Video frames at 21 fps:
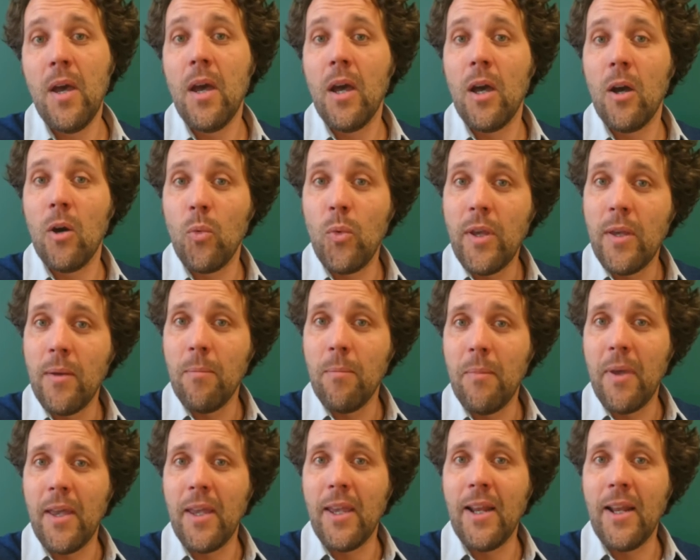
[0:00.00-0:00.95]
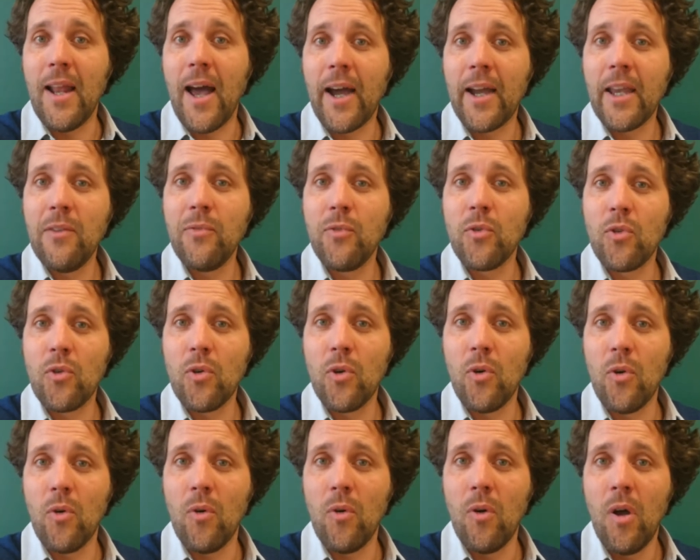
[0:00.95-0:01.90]
Oui, mais il arrive
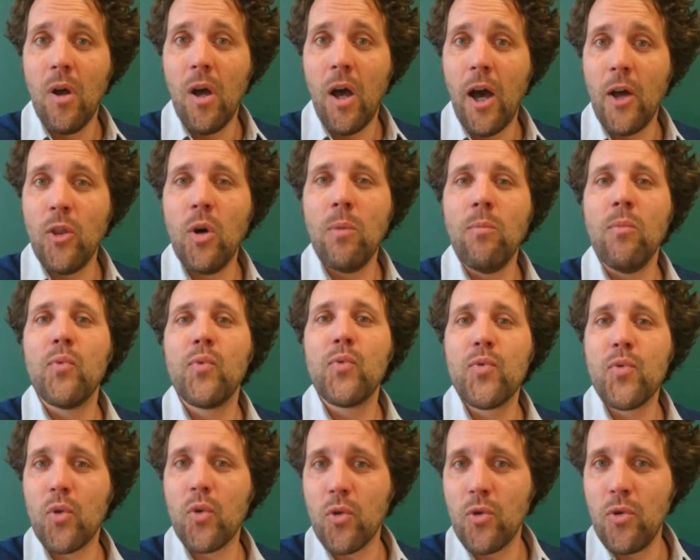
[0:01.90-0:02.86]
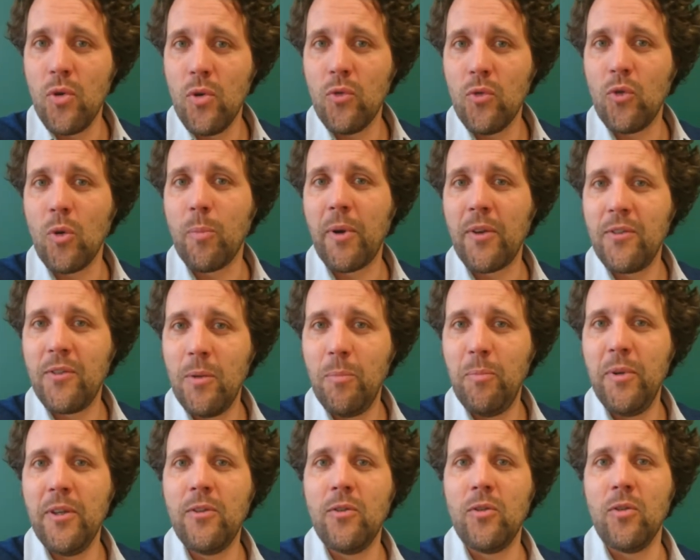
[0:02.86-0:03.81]
que un homme furieux se
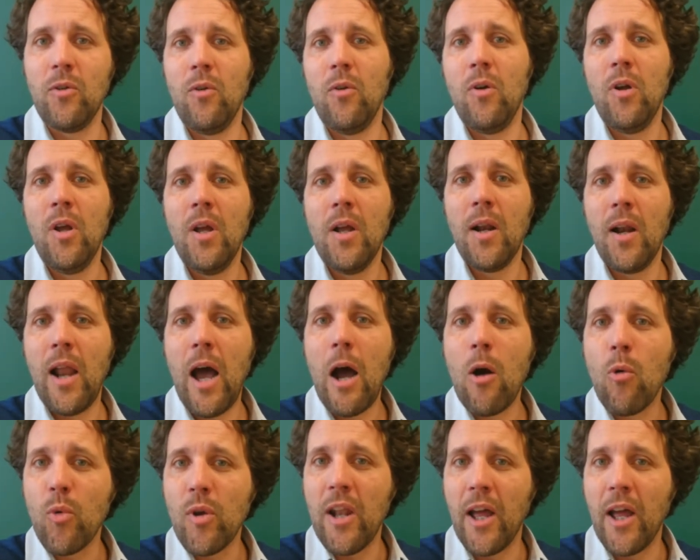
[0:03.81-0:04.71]
précipite euh, là où il a